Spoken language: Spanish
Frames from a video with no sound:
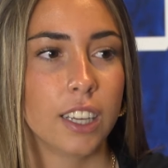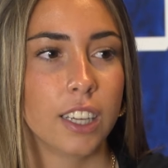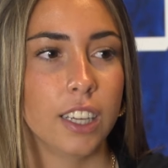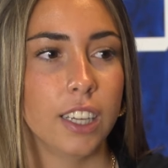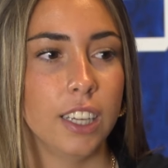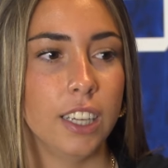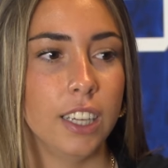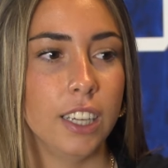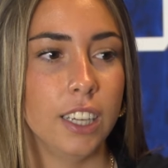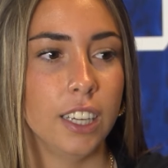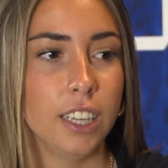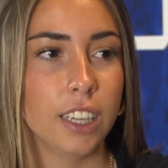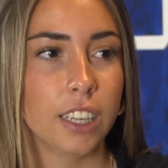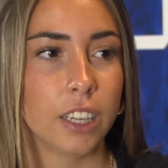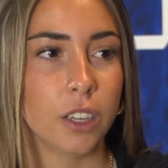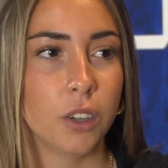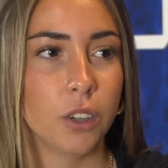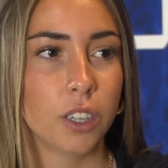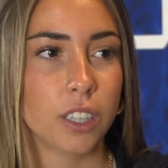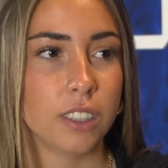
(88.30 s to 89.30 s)
Y
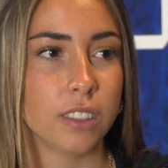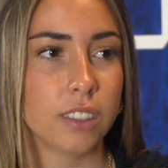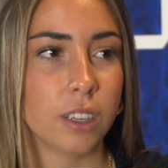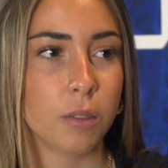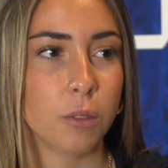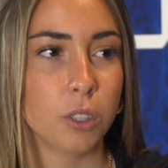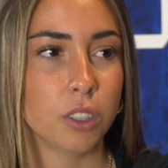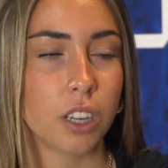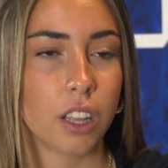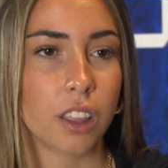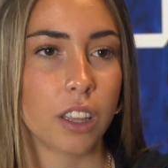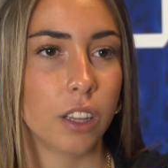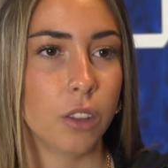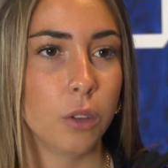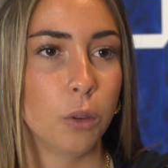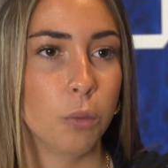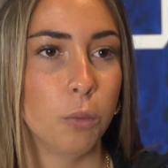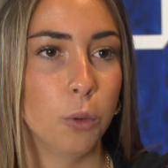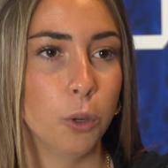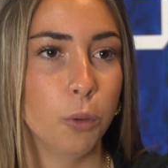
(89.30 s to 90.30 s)
creo que estamos
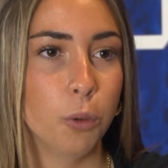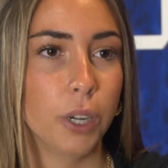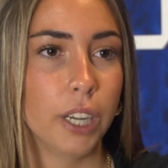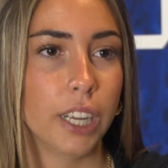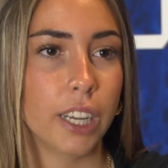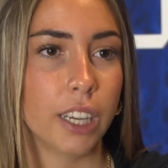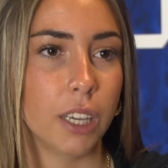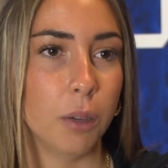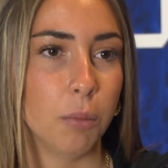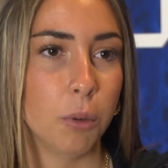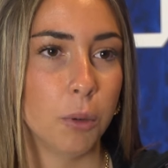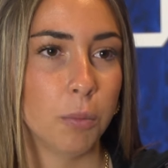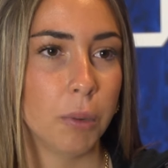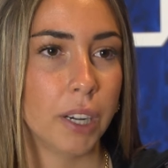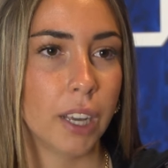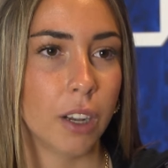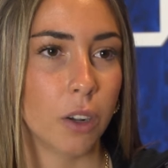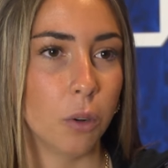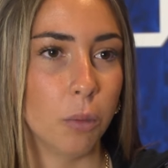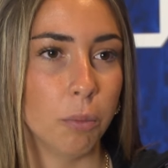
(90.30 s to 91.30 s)
haciendo un muy buen equipo
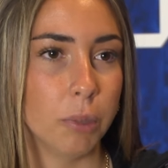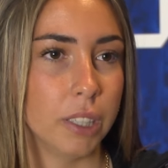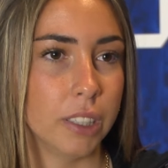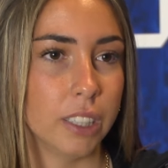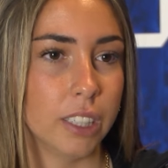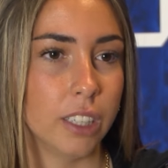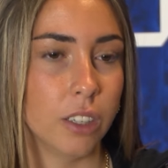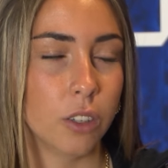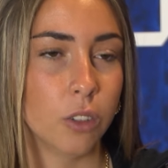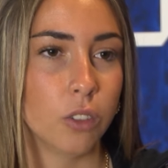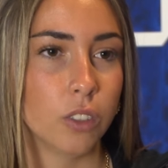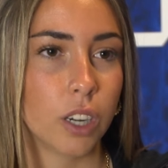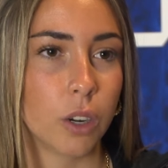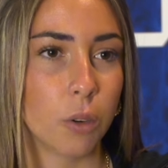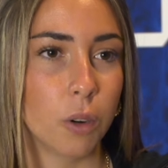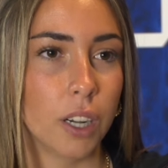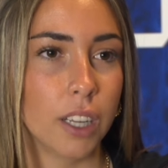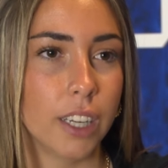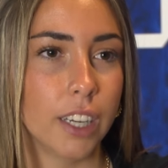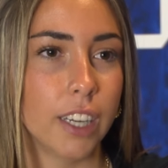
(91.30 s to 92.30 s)
para competir contra
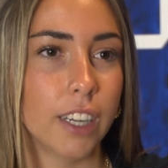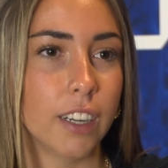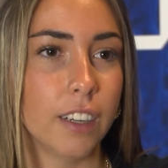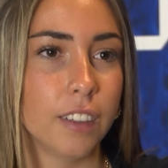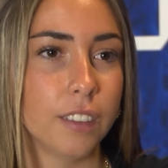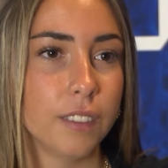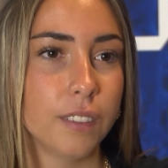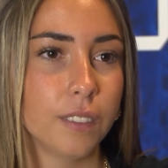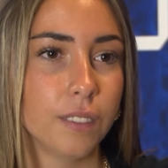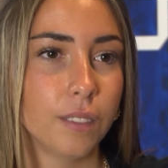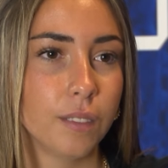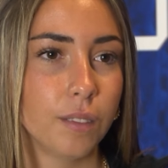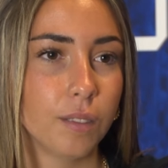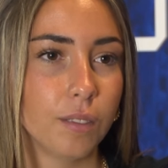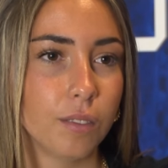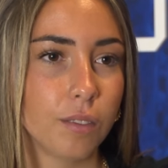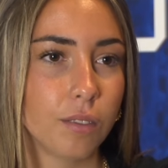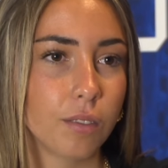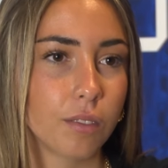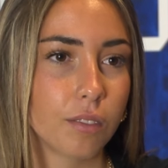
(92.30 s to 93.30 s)
cualquiera.
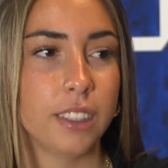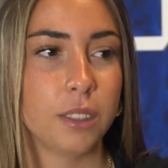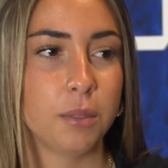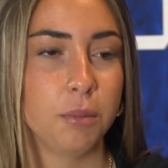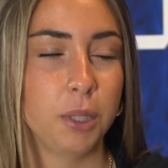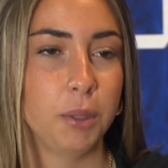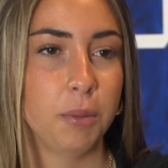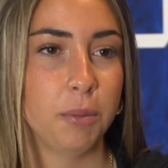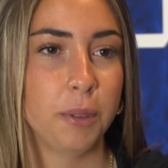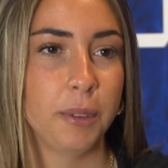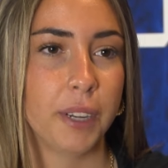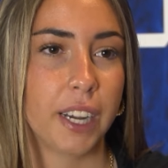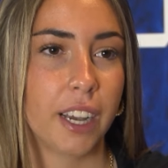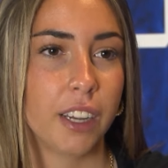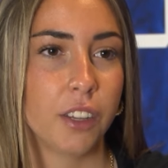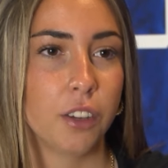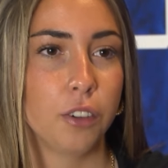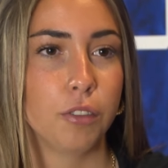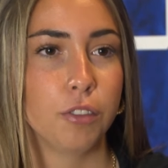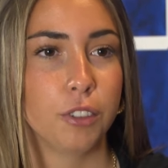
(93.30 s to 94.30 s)
Es mi primer
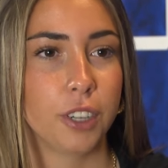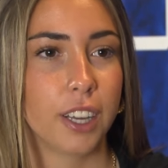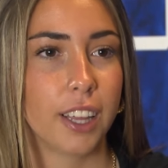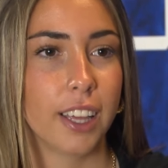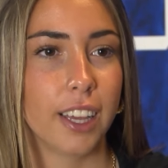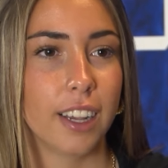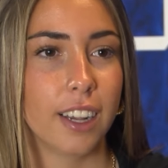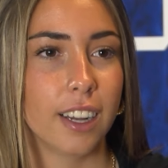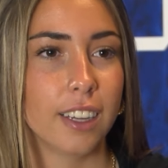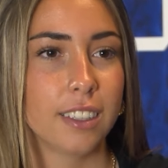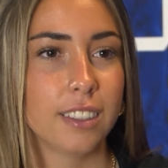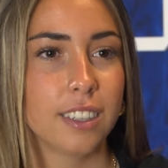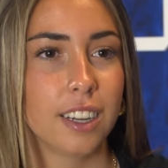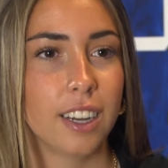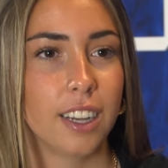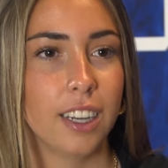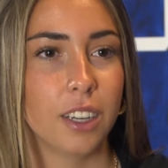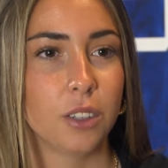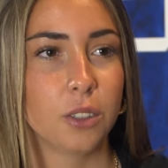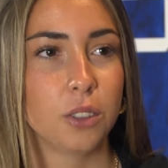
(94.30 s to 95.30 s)
año fuera de
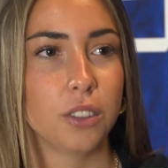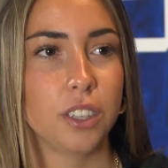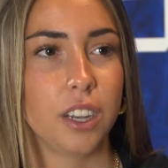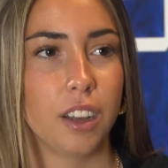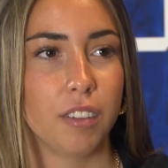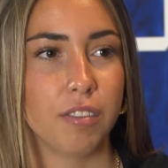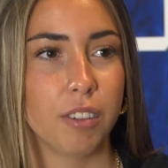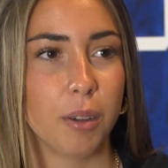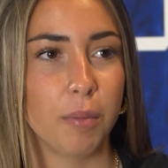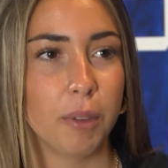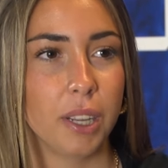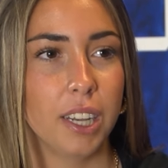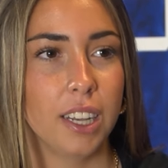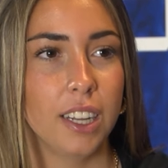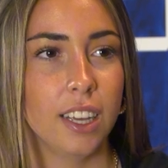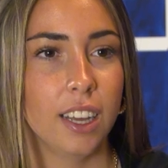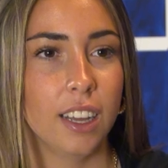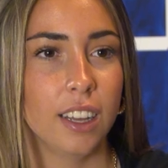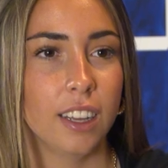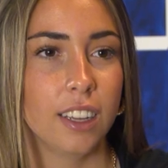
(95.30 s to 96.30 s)
casa, lejos de la
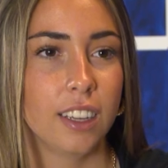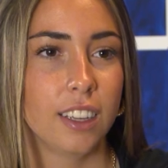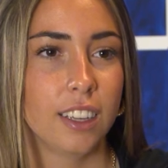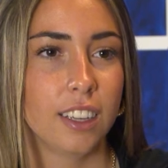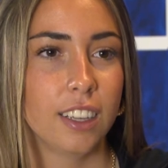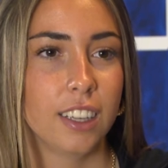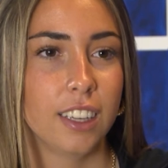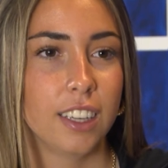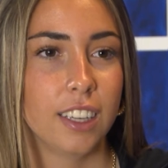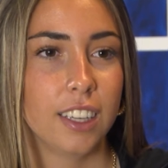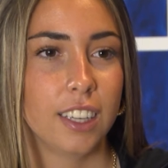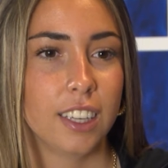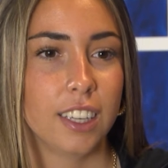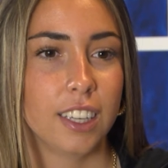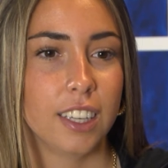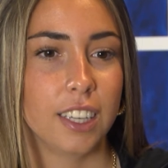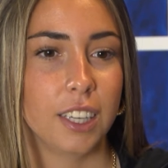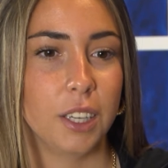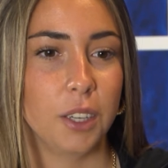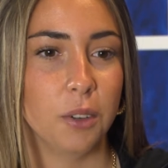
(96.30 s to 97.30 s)
familia.
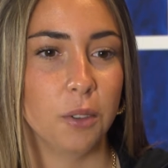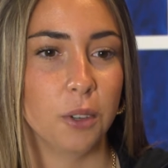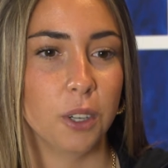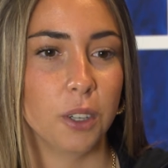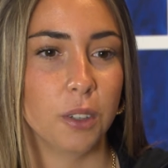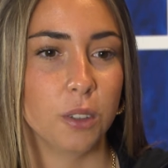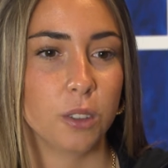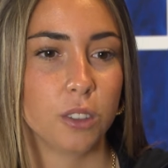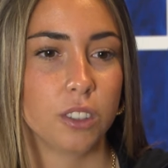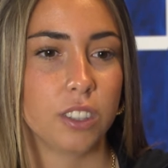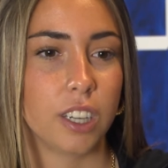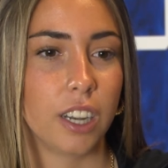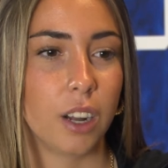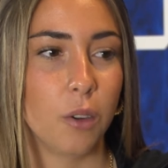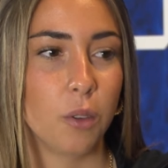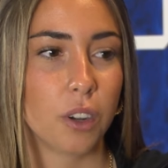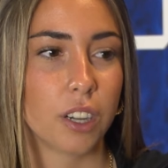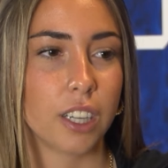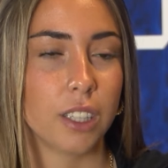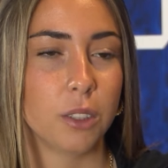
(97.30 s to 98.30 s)
Y bueno, será
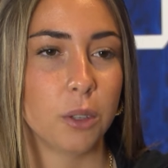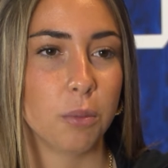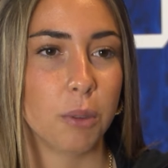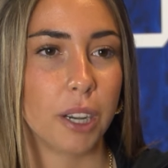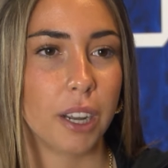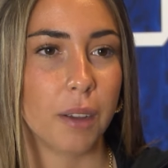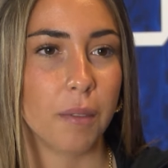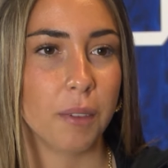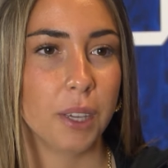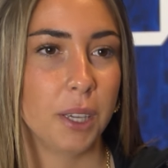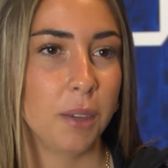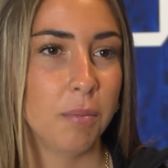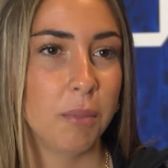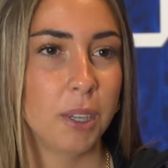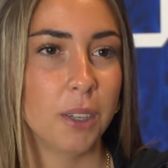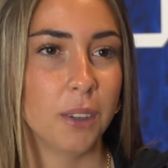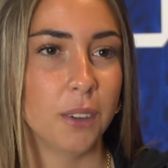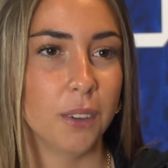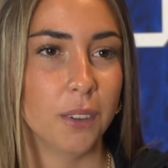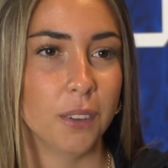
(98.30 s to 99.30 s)
un reto para mí,
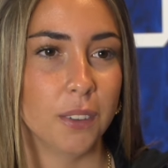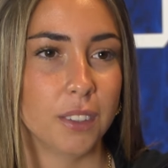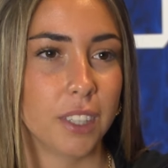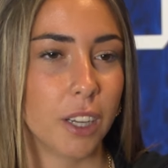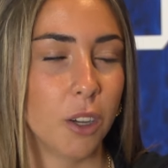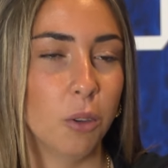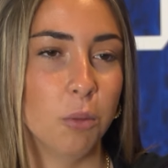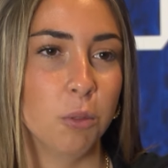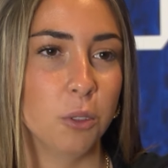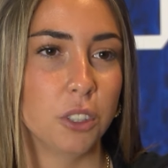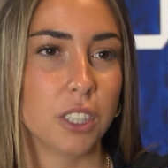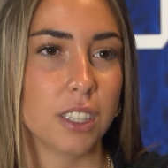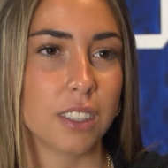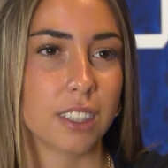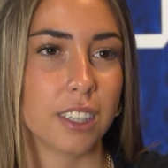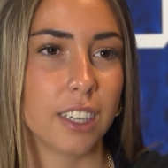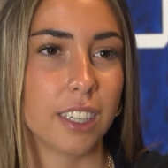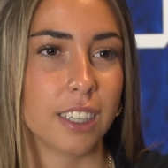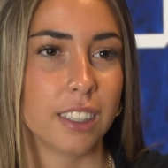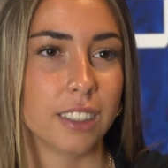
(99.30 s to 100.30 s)
pero tengo muchas
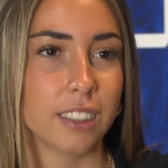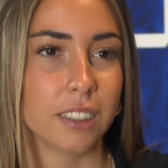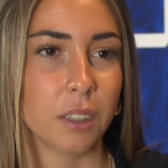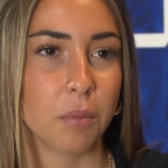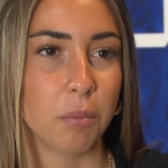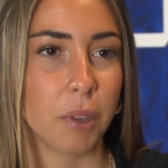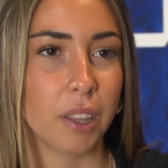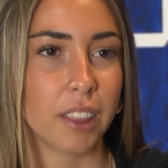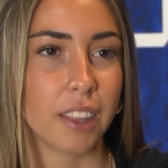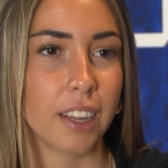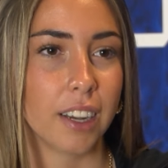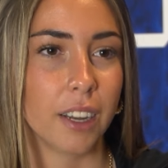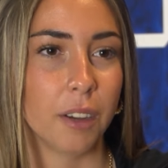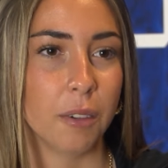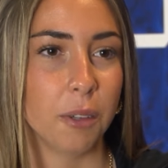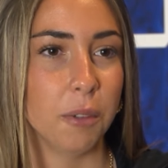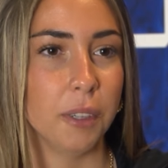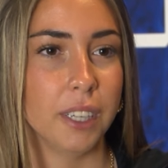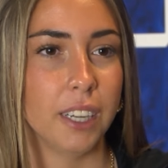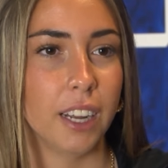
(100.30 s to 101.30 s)
ganas de empezar a
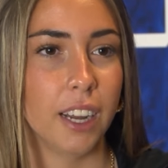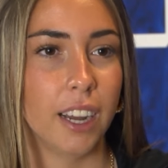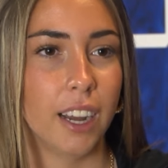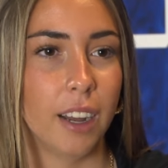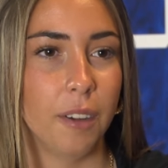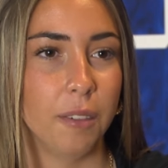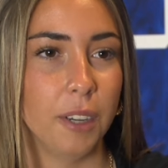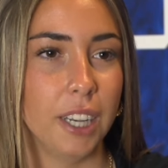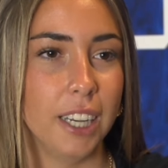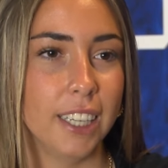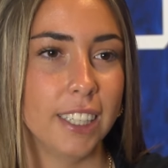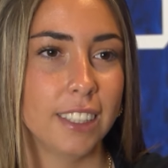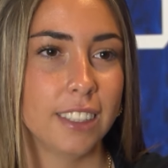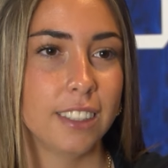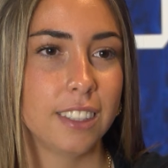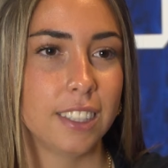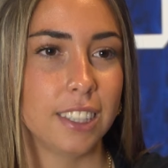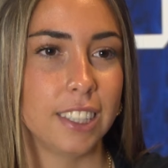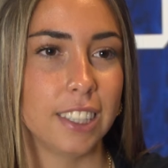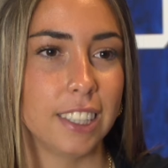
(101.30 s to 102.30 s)
vivir a
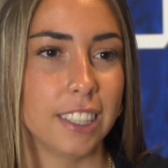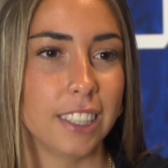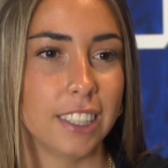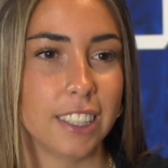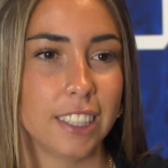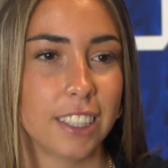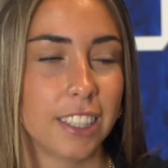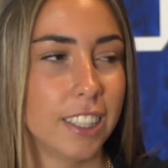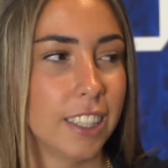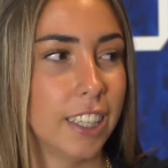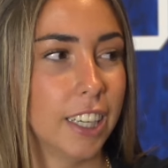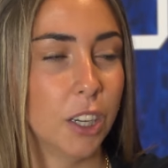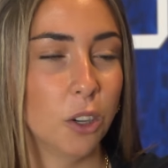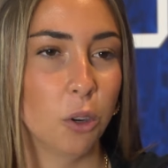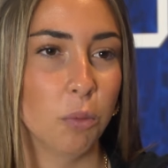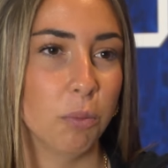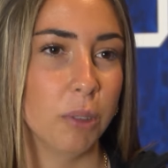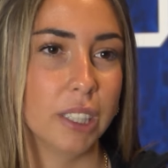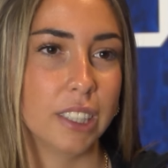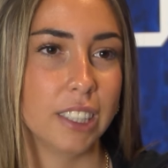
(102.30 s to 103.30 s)
Avilés y, y
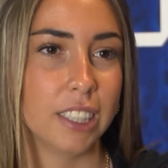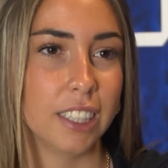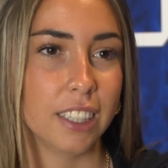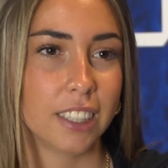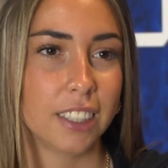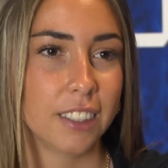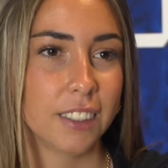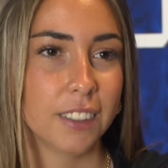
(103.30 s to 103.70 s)
competir.